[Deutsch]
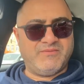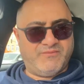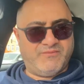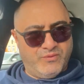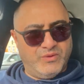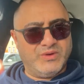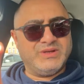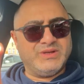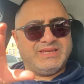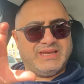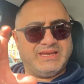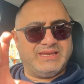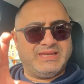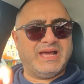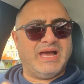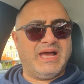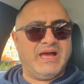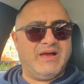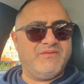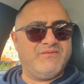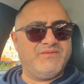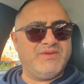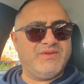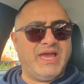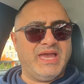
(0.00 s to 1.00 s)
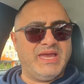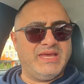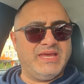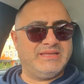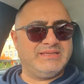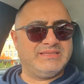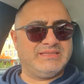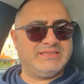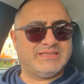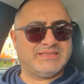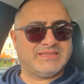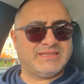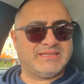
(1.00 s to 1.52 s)
da haben wir ein
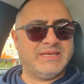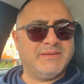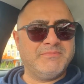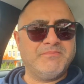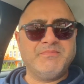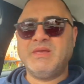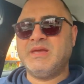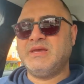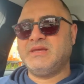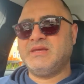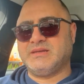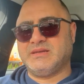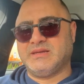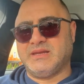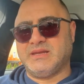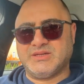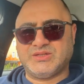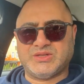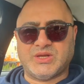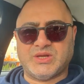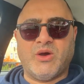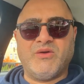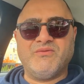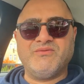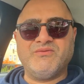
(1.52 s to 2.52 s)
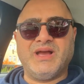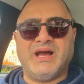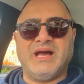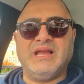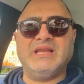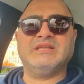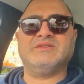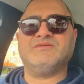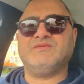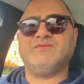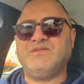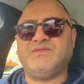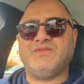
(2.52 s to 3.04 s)
System, da schauen wir
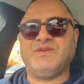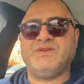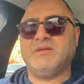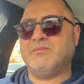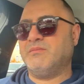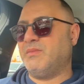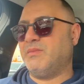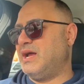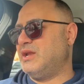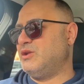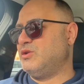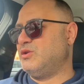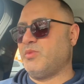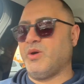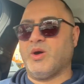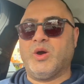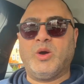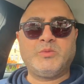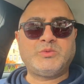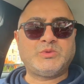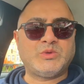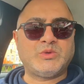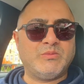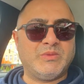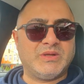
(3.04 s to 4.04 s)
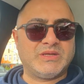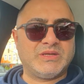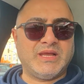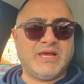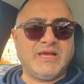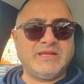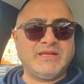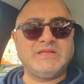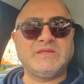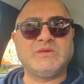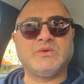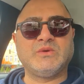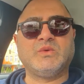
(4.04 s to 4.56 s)
alles, wie viel Mal überhaupt schon mal
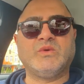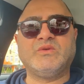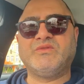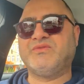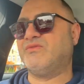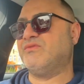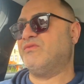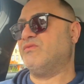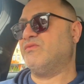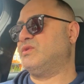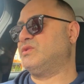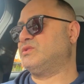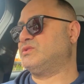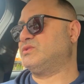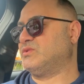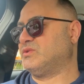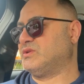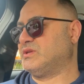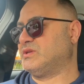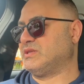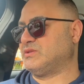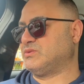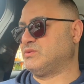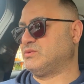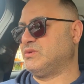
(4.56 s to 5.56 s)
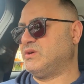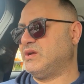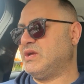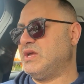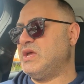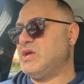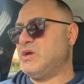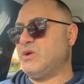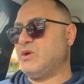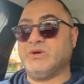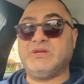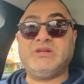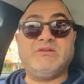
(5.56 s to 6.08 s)
Taxi gerufen wurde oder so.
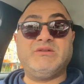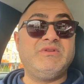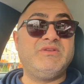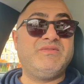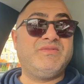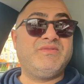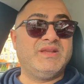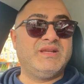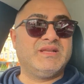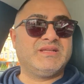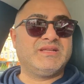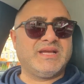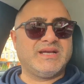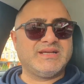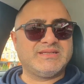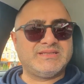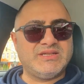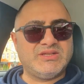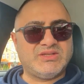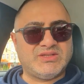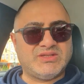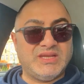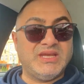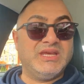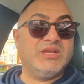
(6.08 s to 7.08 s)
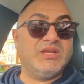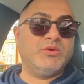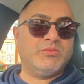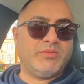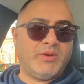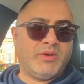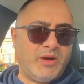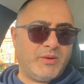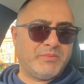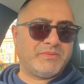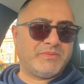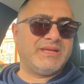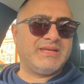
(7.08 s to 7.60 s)
Oder wie viele Taxis stehen
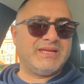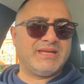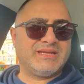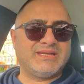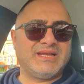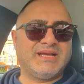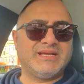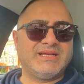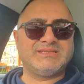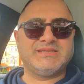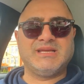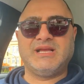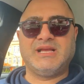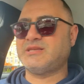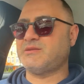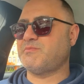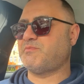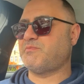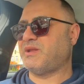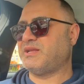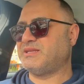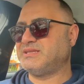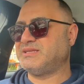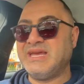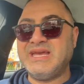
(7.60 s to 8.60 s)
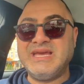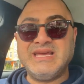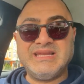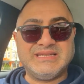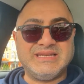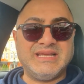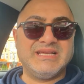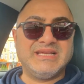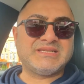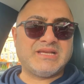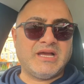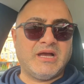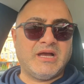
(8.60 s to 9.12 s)
überhaupt in der Taxihalteplatz.
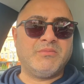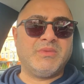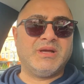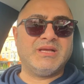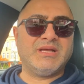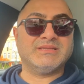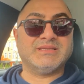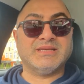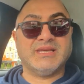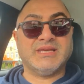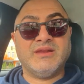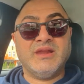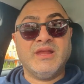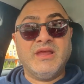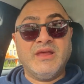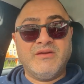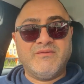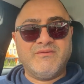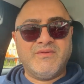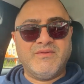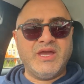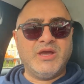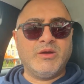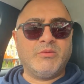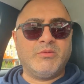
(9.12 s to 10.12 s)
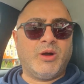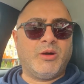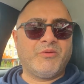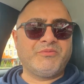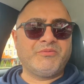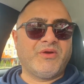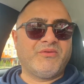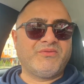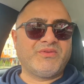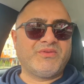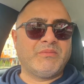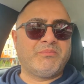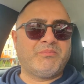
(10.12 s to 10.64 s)
Das kann man sehen. Wer überhaupt
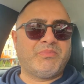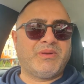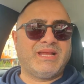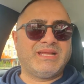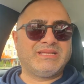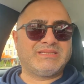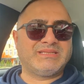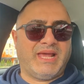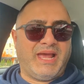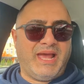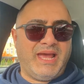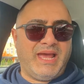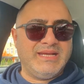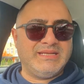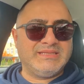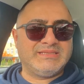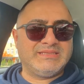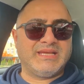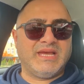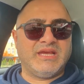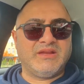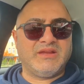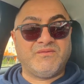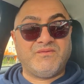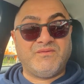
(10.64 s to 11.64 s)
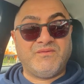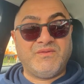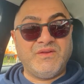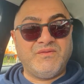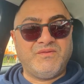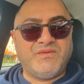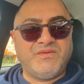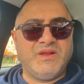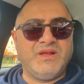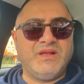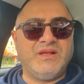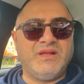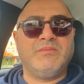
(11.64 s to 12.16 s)
auf der Platz eins seit wie
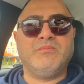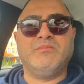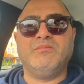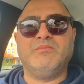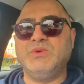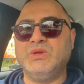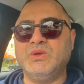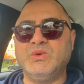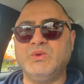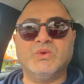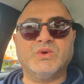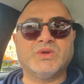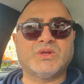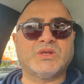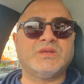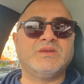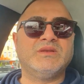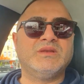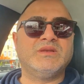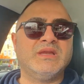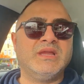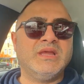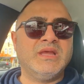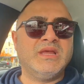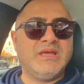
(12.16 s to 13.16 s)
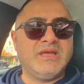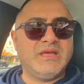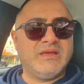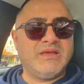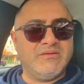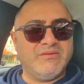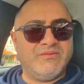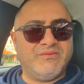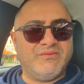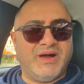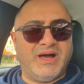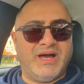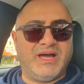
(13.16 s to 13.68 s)
viel Minuten äh,
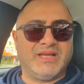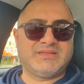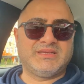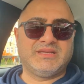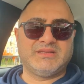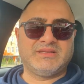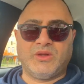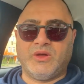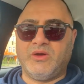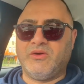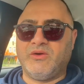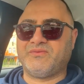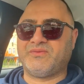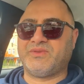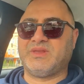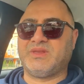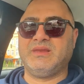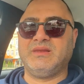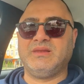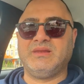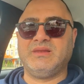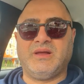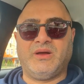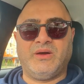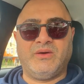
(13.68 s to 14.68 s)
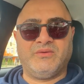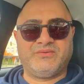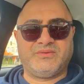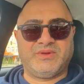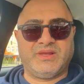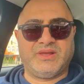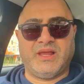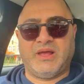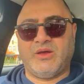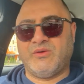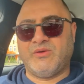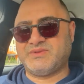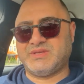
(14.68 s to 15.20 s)
wartet auf, den, auf,
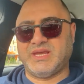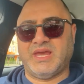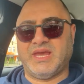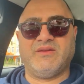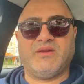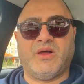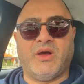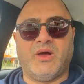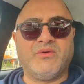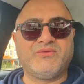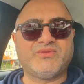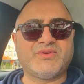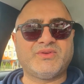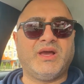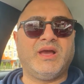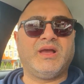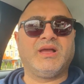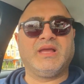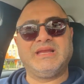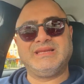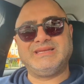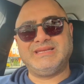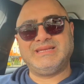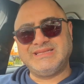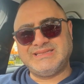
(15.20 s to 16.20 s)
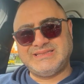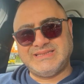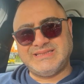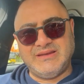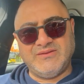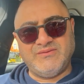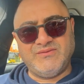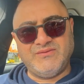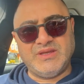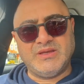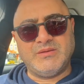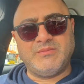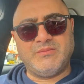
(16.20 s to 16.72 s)
den, auf seinen Auftrag. Das
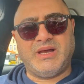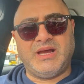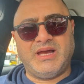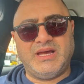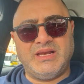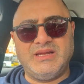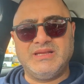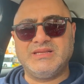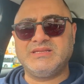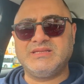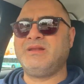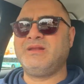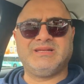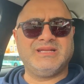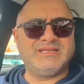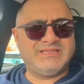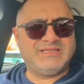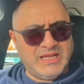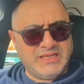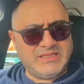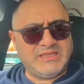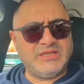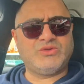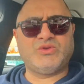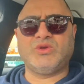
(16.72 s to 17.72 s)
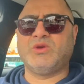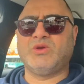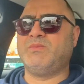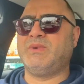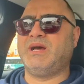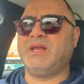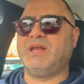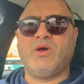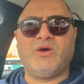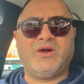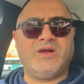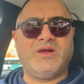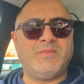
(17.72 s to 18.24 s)
sehen wir immer alles. Das hatte ich schon
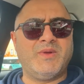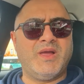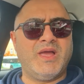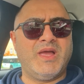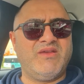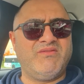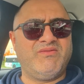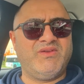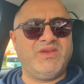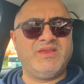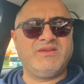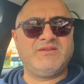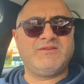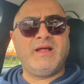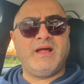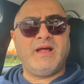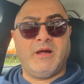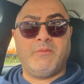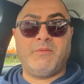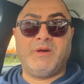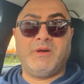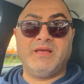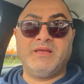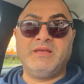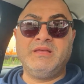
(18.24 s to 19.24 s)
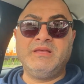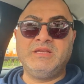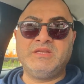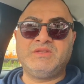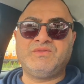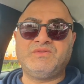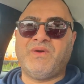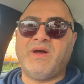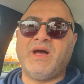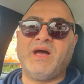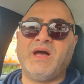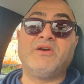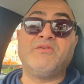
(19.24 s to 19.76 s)
mal auch immer erwähnt. Aber ich
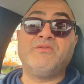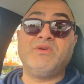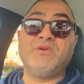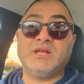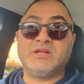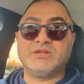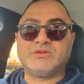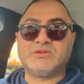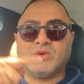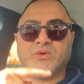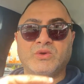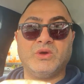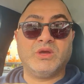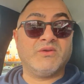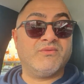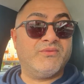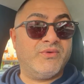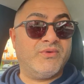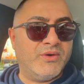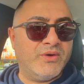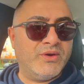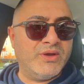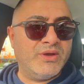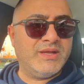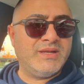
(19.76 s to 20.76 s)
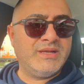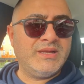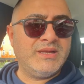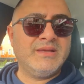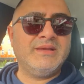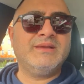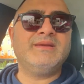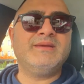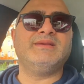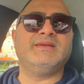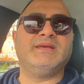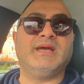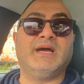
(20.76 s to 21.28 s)
fahre wieder zurück. Wohin?
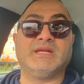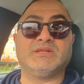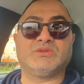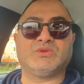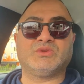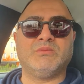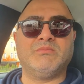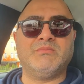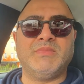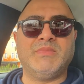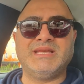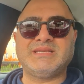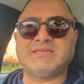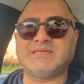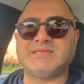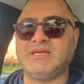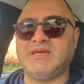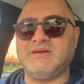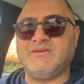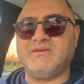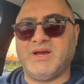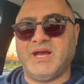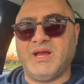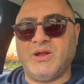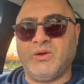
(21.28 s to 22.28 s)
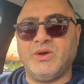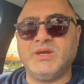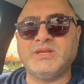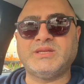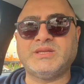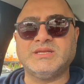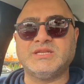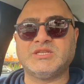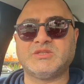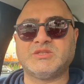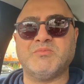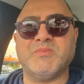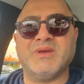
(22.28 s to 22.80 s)
ja, zur Messe, weil
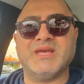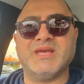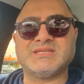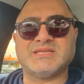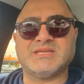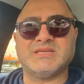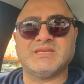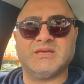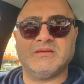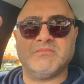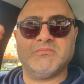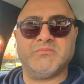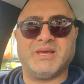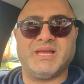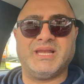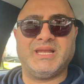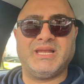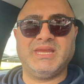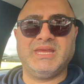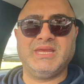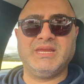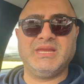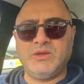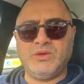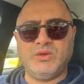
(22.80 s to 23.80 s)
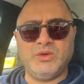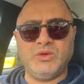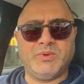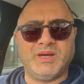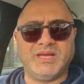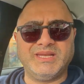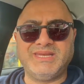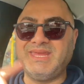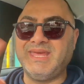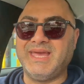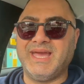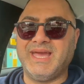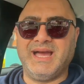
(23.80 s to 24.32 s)
heute ist Messe in Berlin über
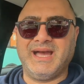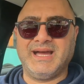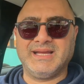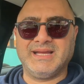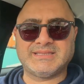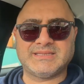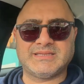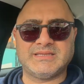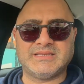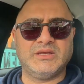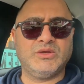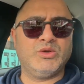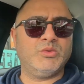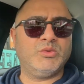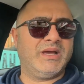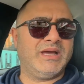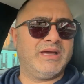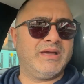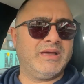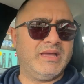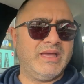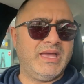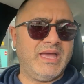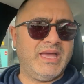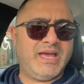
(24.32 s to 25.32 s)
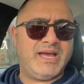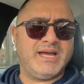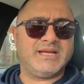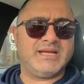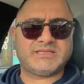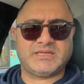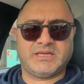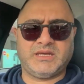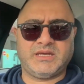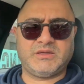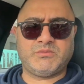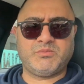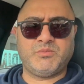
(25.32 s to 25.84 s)
die Ärzte, über
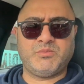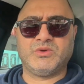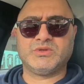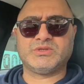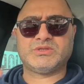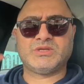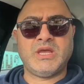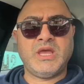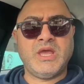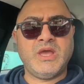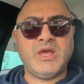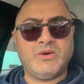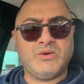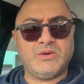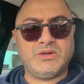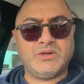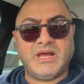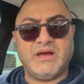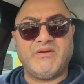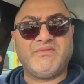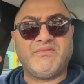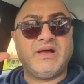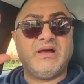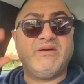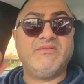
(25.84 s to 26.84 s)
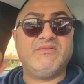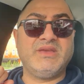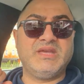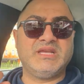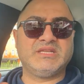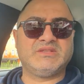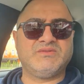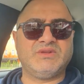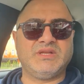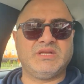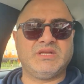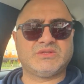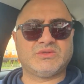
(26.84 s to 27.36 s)
Herzrhythmus. Und da fahren wir
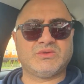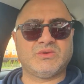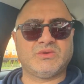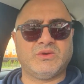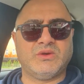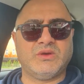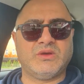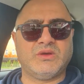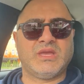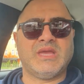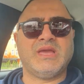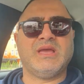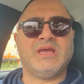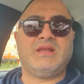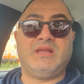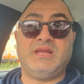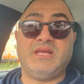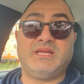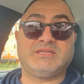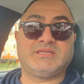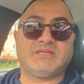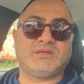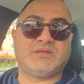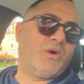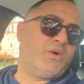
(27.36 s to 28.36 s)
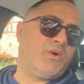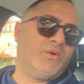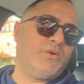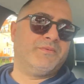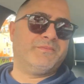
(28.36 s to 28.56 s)
jetzt wieder zurück. Let's go!